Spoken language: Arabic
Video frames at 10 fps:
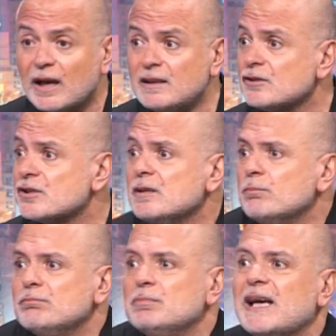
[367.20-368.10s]
هيدا
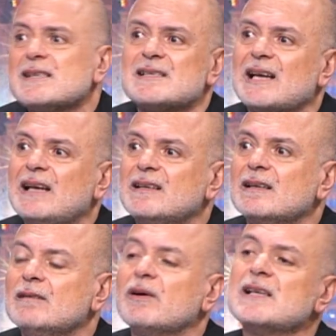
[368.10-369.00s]
الشيء بياثر على
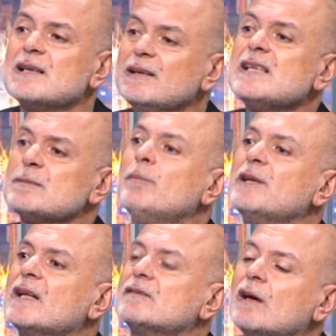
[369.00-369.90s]
الكل فاذا ناس ما
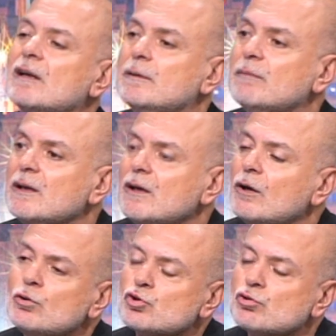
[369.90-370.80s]
بدها تطالب
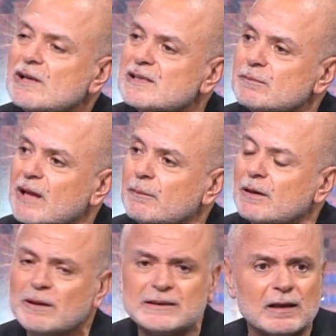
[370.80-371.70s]
انه شو لازم
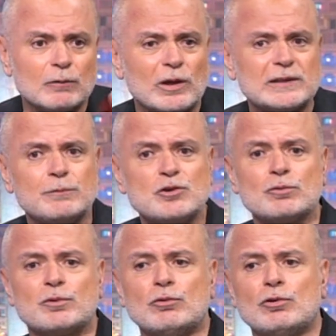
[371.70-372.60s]
نعمل مثلا وقت اللي
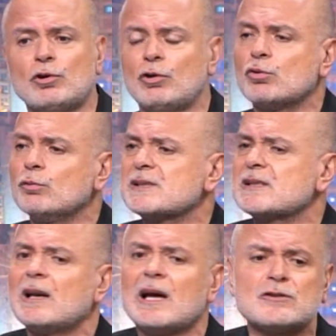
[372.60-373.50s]
بيجوا بيقولوا الحكومه
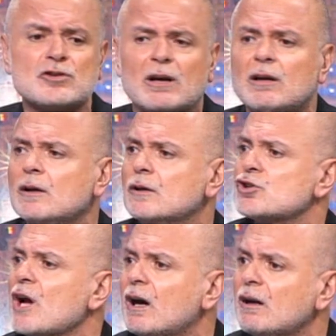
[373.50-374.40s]
صار لها انجا
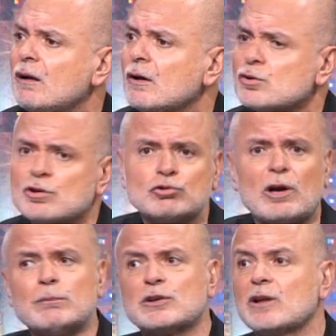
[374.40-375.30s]
شهر
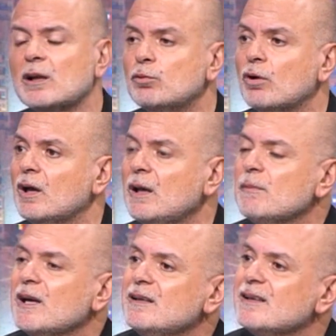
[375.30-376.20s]
صرتوا عم بتطالبوها إيه
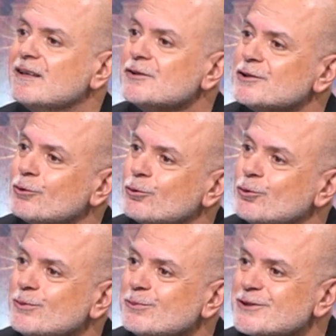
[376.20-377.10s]
ما هي اجت
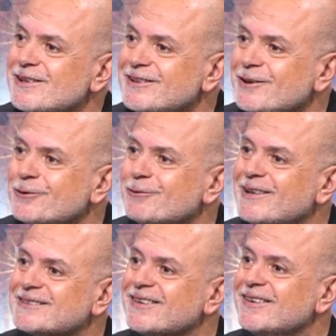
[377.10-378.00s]
حكومه مش لتاخذ
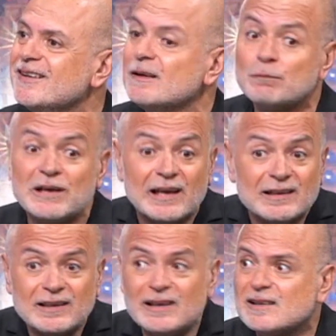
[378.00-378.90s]
وقتها
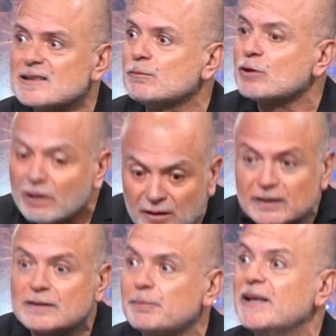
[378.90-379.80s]
بالقليله لازم
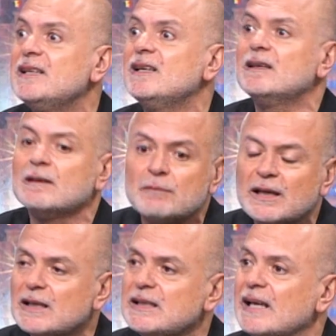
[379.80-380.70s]
الخطه تبين
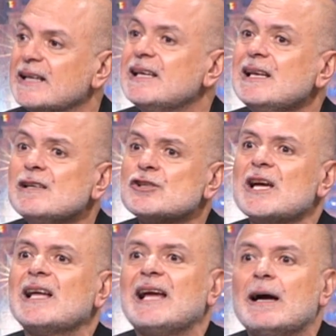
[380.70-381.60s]
صحيح. يعني كل
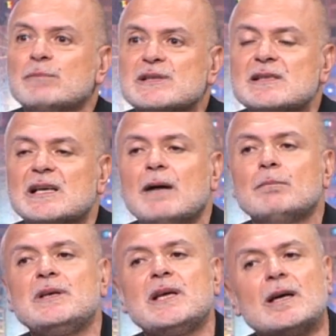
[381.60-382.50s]
شغله عم بتصير
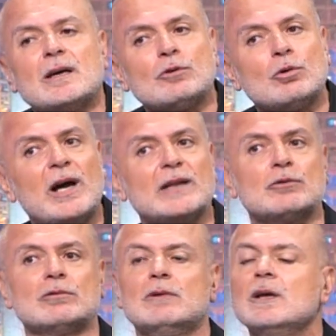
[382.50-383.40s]
عم بياخذوا
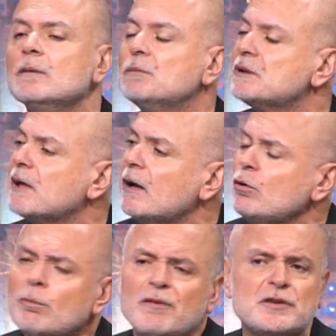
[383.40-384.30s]
وقتهم
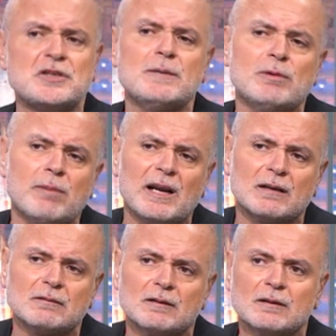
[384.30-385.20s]
كانه ما في شيء بالبلد
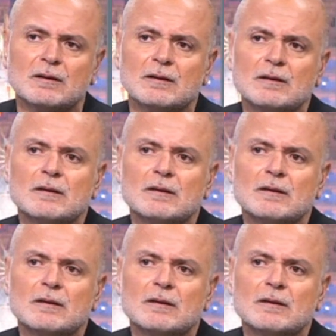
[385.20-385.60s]
بس يمكن